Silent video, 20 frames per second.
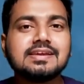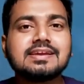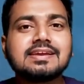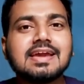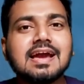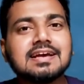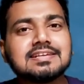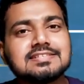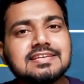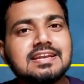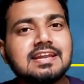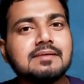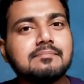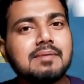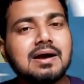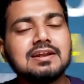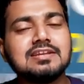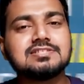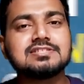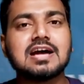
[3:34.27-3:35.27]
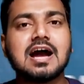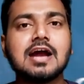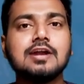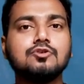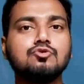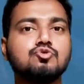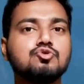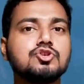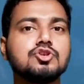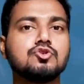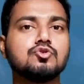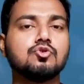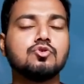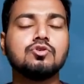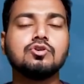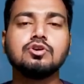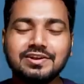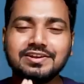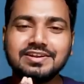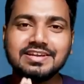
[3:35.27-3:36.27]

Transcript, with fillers: कि कैसे नेपाल इस हाइड्रोजन को